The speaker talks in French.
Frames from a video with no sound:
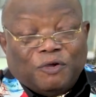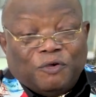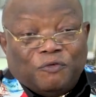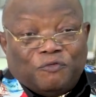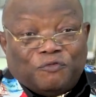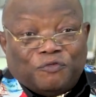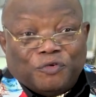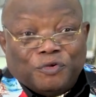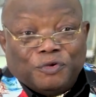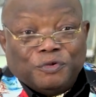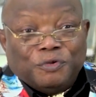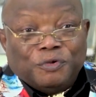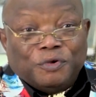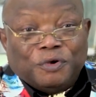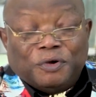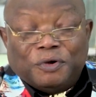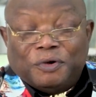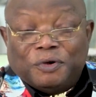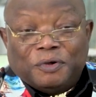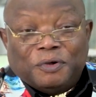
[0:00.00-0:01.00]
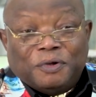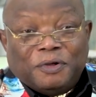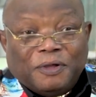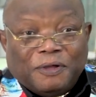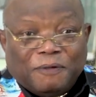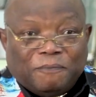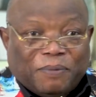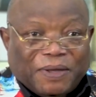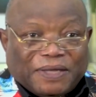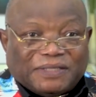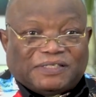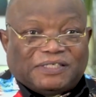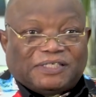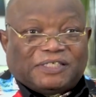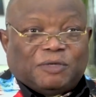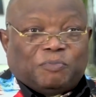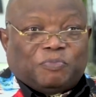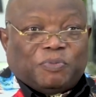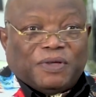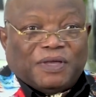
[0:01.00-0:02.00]
euh, venus euh,
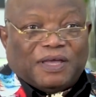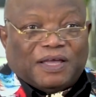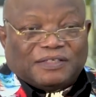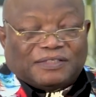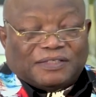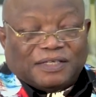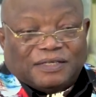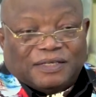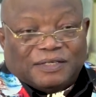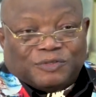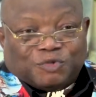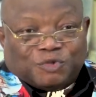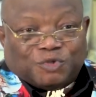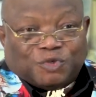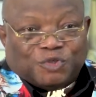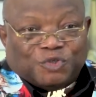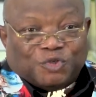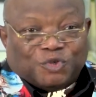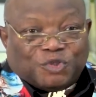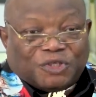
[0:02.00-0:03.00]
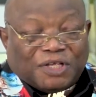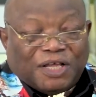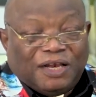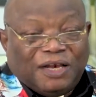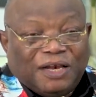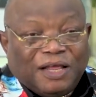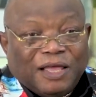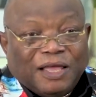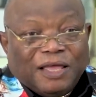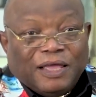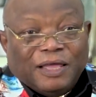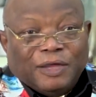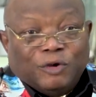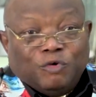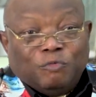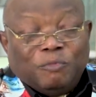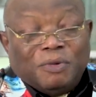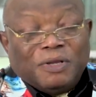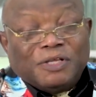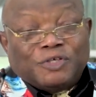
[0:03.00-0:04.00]
participer à cette destruction des hôtels.
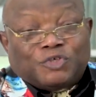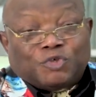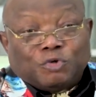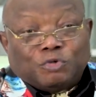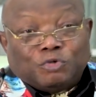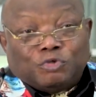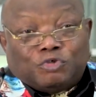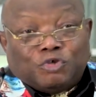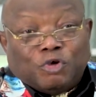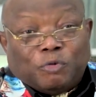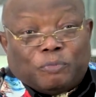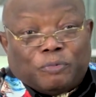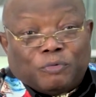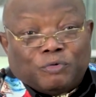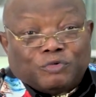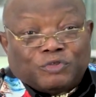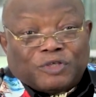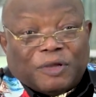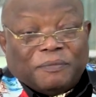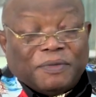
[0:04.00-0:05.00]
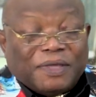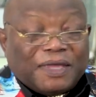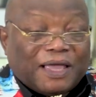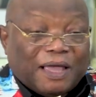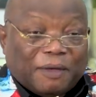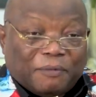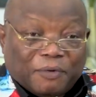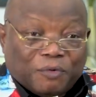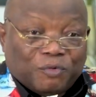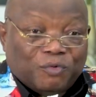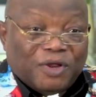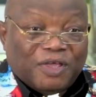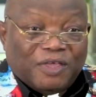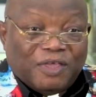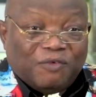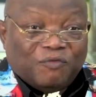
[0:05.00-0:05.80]
Et nous bénissons Dieu pour nos amis camerounais,